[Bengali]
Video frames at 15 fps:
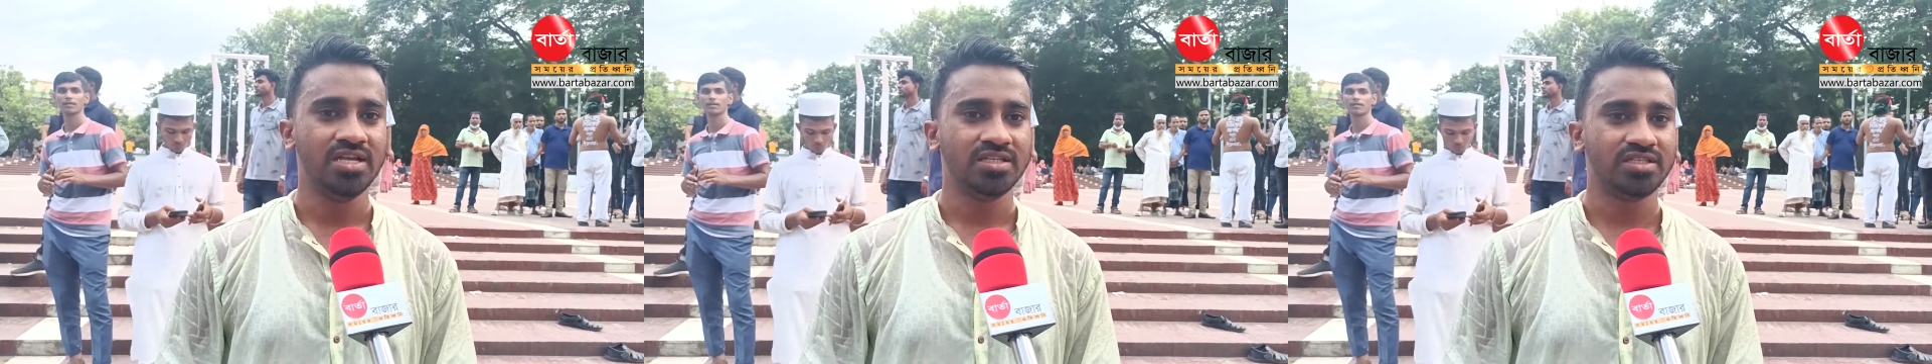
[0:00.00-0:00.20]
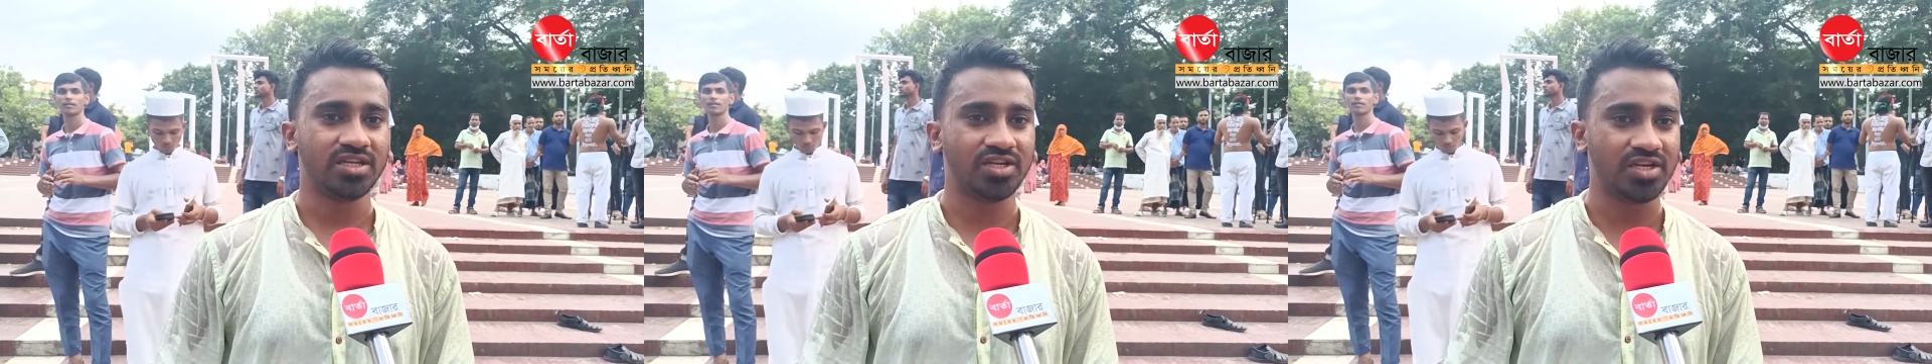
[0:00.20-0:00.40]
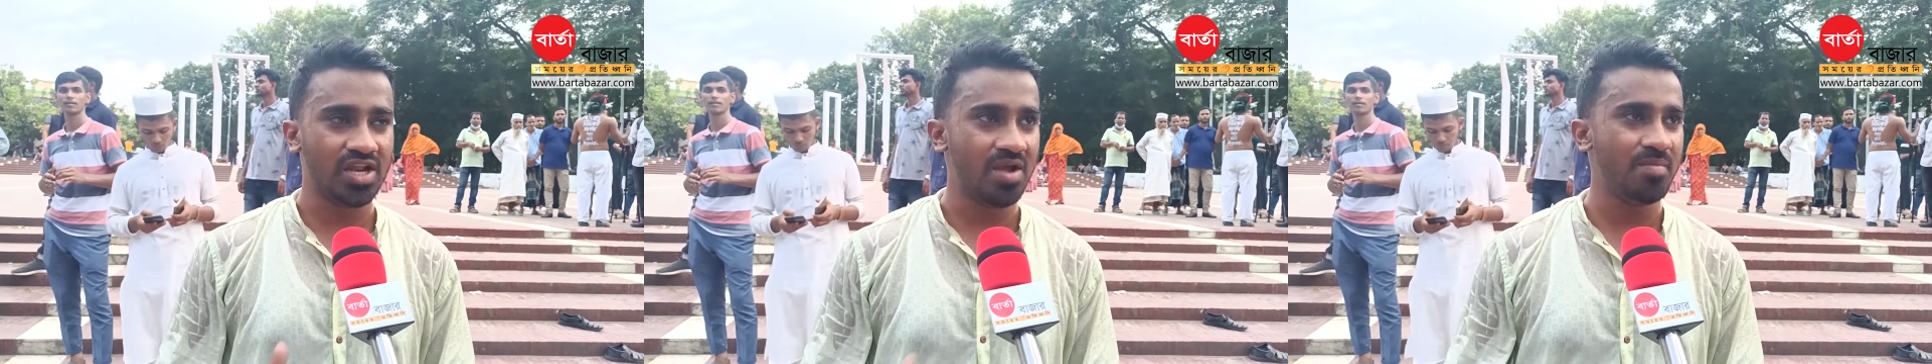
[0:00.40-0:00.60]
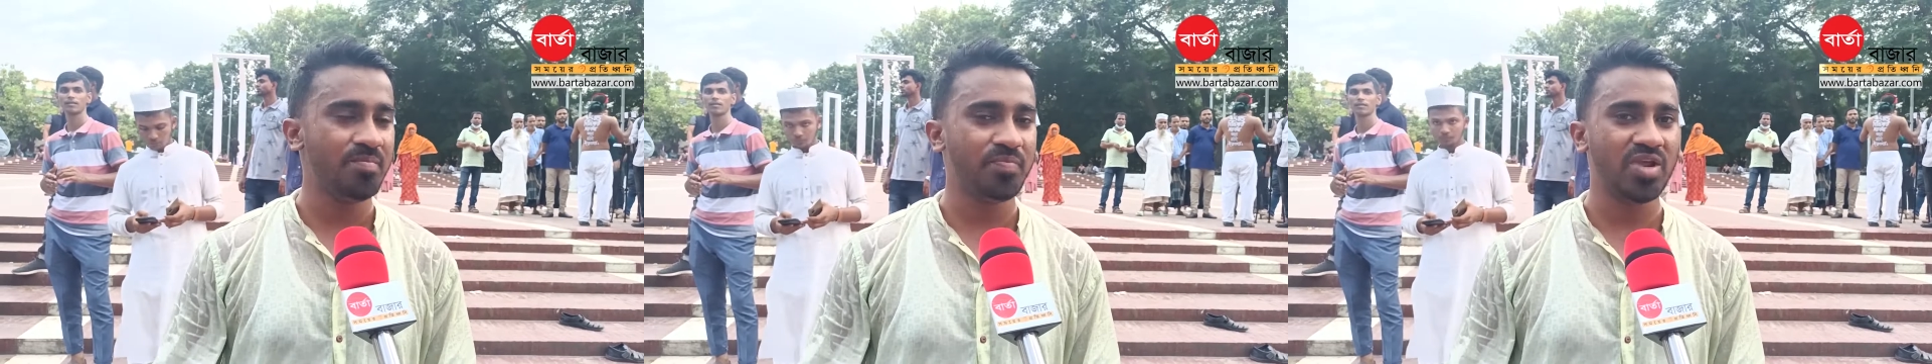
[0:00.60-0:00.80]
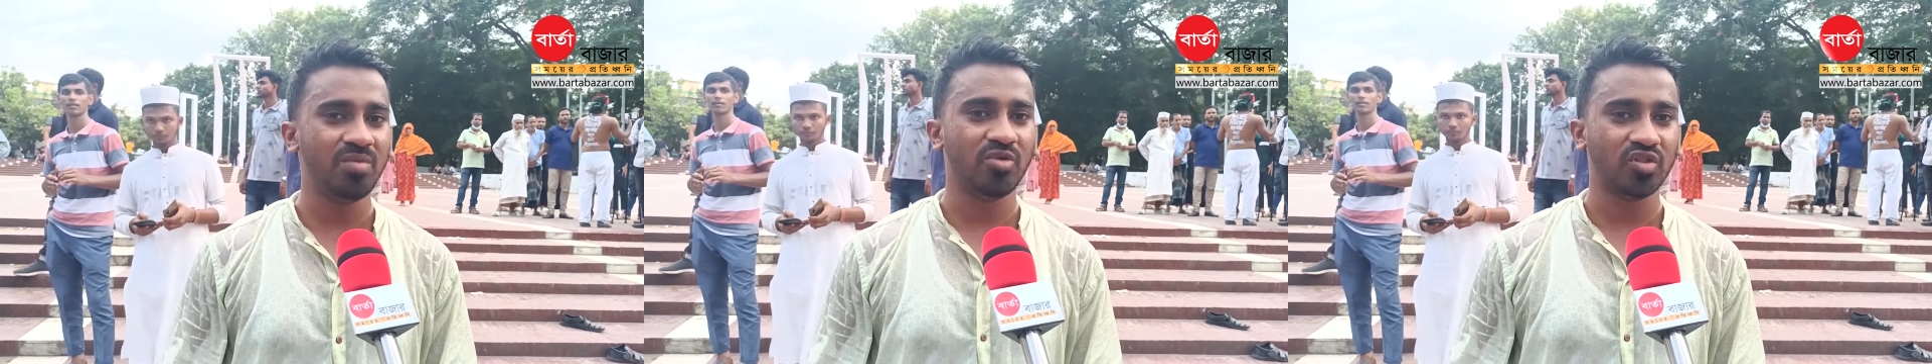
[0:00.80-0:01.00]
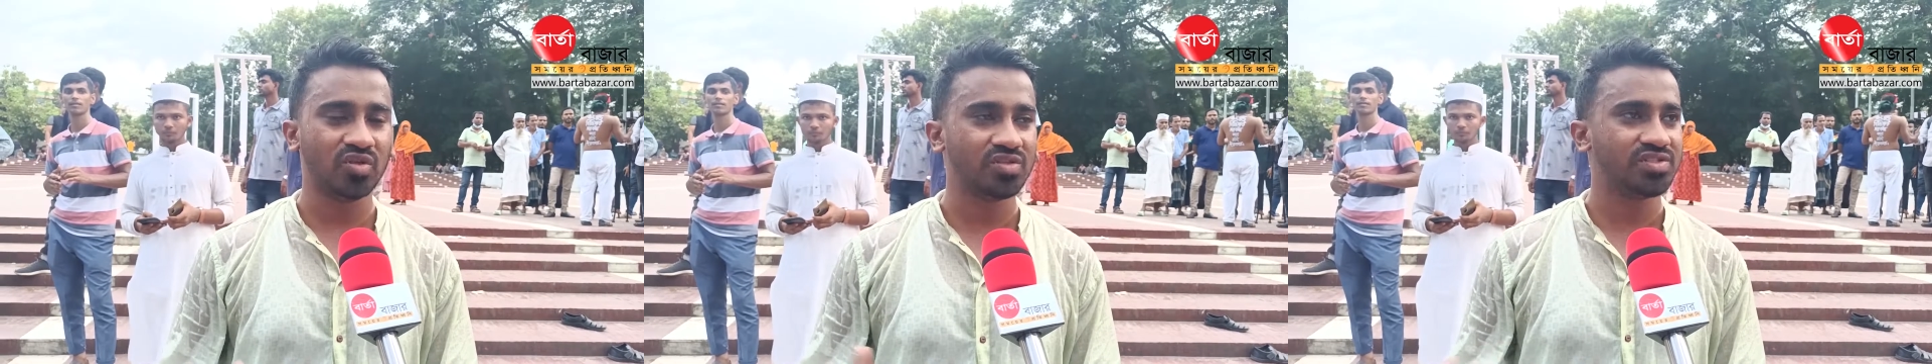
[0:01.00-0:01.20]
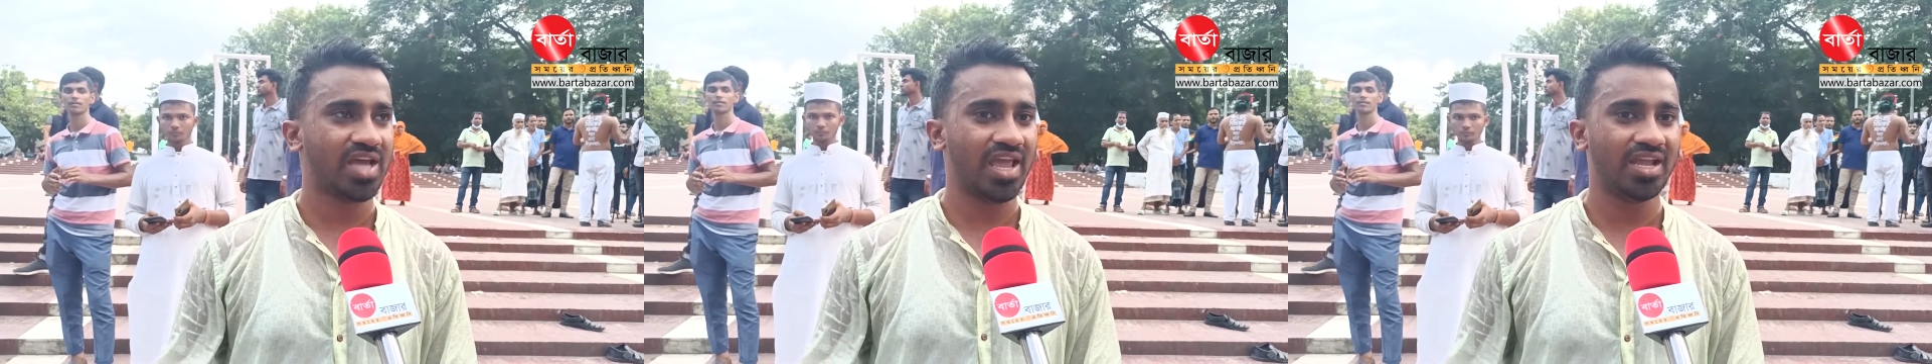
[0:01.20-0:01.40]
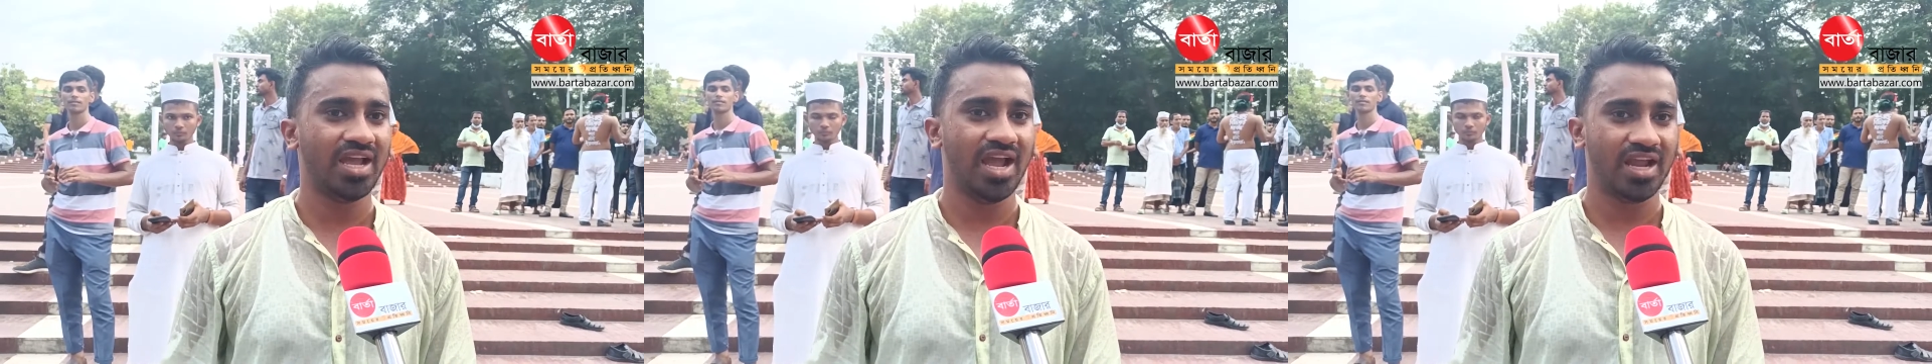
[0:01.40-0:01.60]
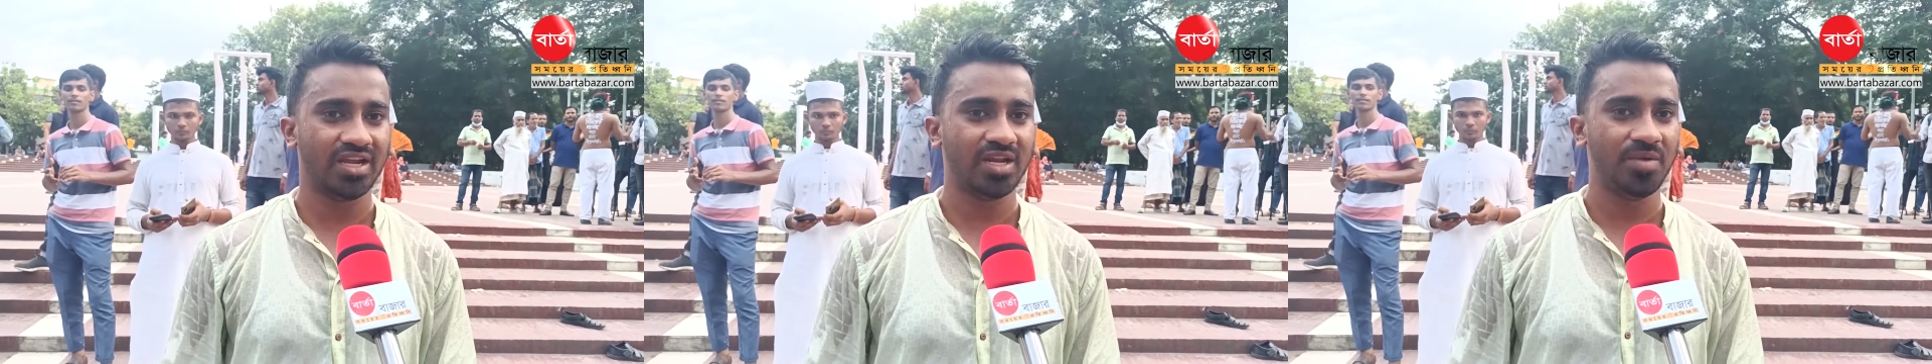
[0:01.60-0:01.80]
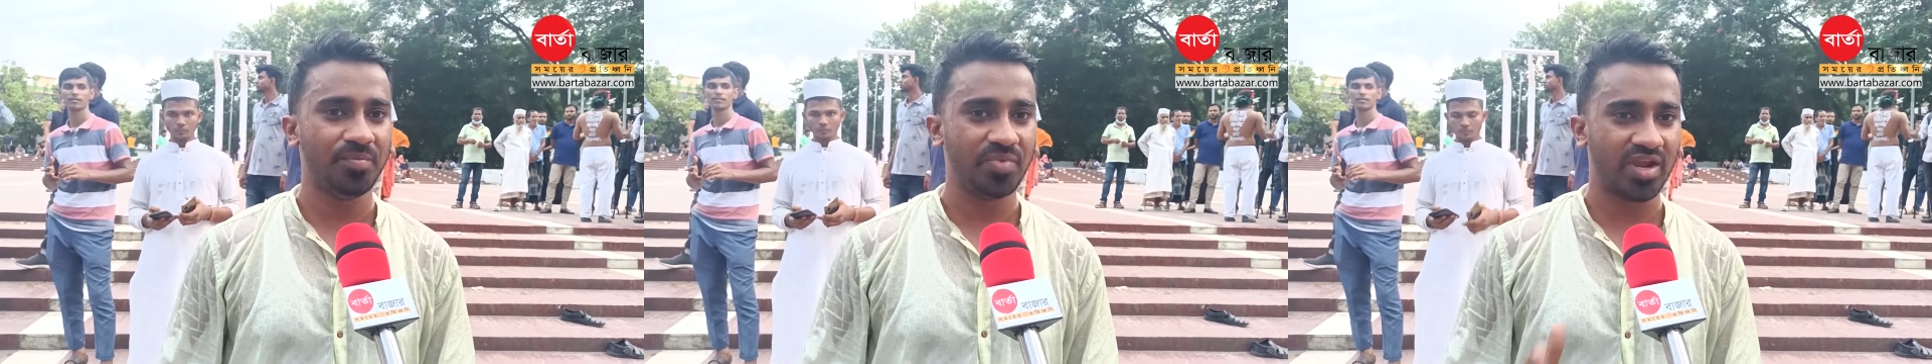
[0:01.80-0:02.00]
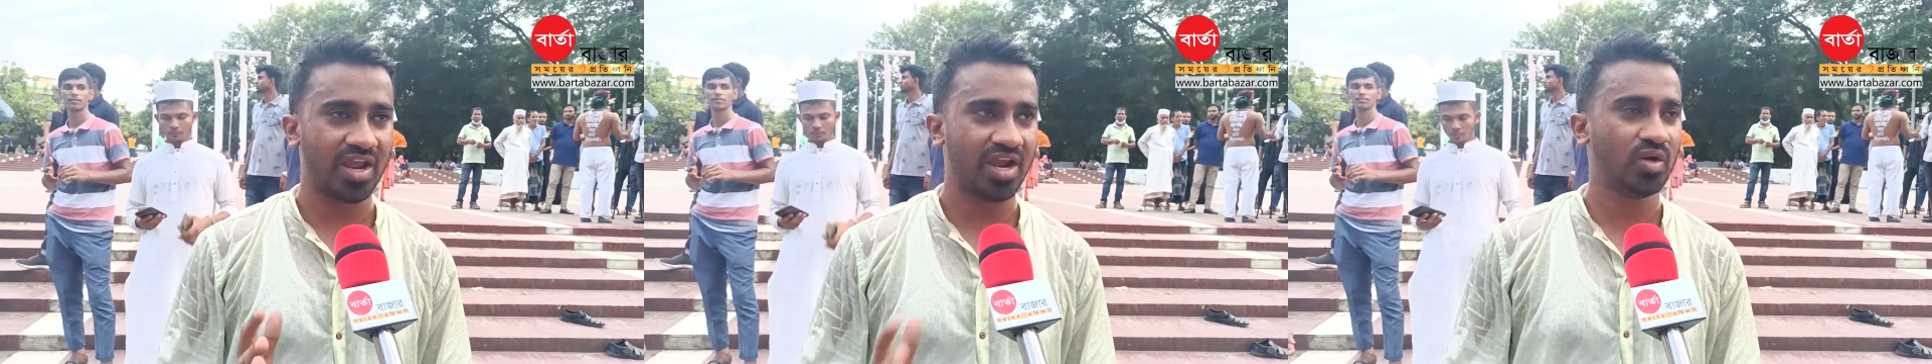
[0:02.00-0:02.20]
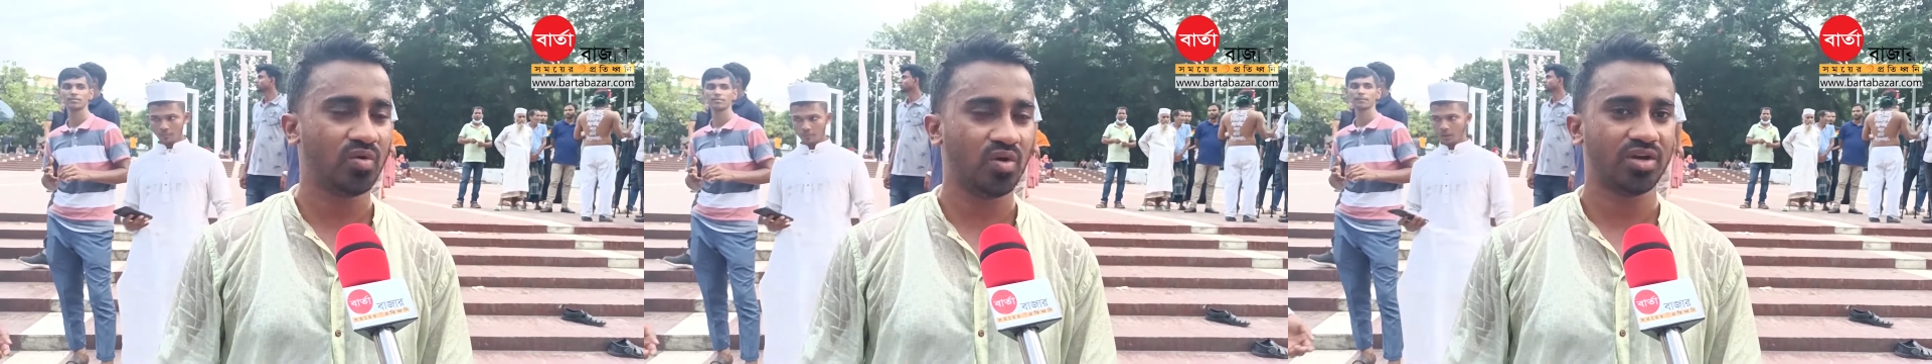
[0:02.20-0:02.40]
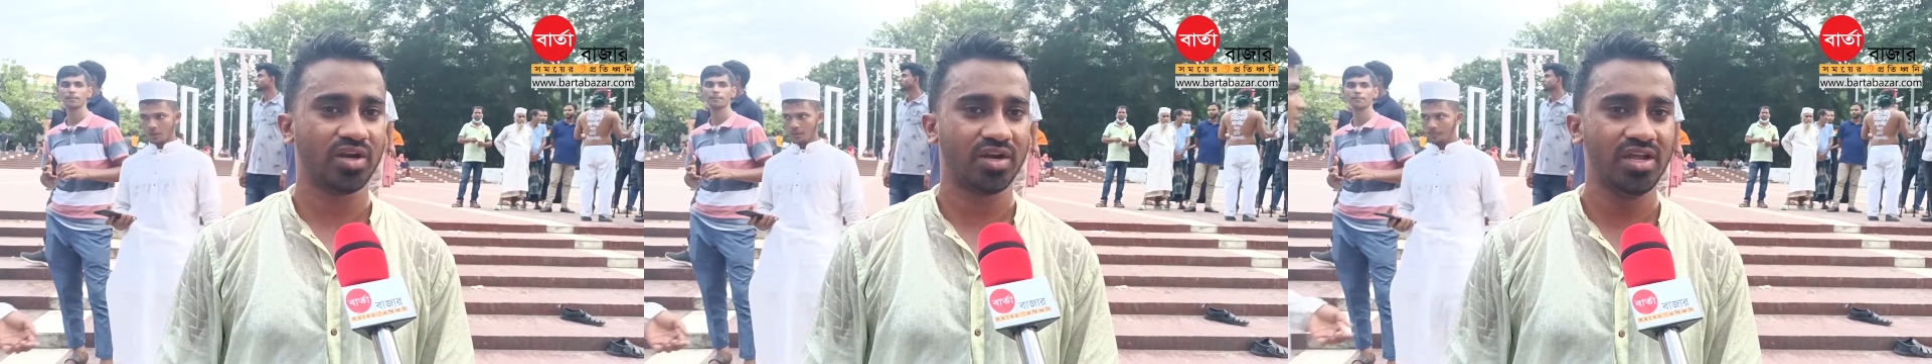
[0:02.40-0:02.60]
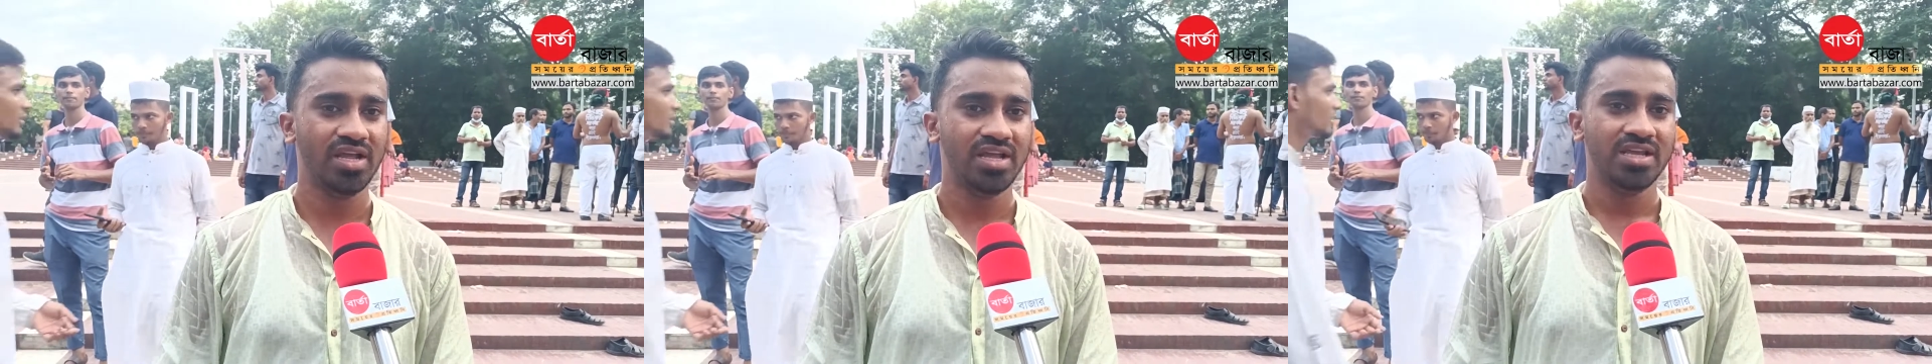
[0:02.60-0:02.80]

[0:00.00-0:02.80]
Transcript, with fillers: যে ডিএমপির মতন জায়গায় ডিএমপি হেডকোয়ার্টারে